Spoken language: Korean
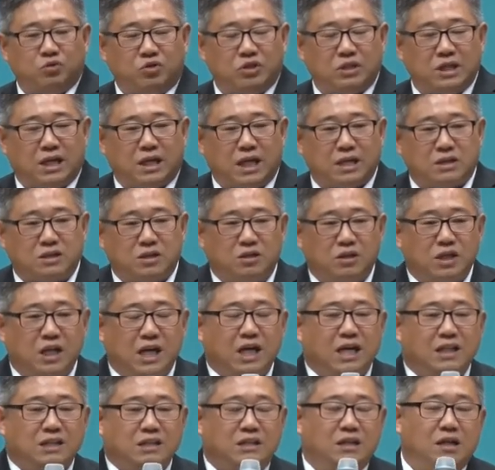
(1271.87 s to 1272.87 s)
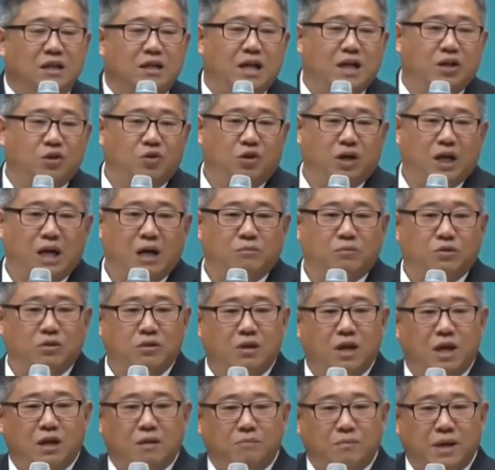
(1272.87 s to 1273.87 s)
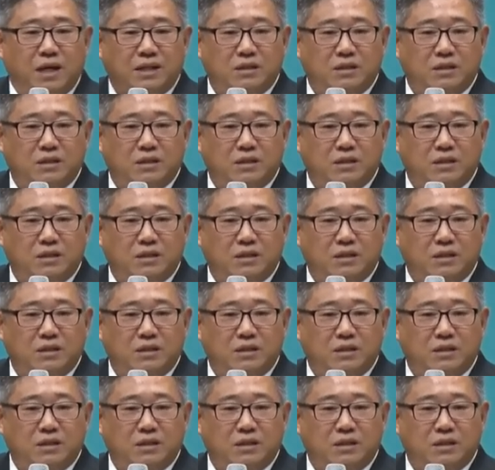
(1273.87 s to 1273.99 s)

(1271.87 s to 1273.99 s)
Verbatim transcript: 분들 시작해서 실내에 들어가면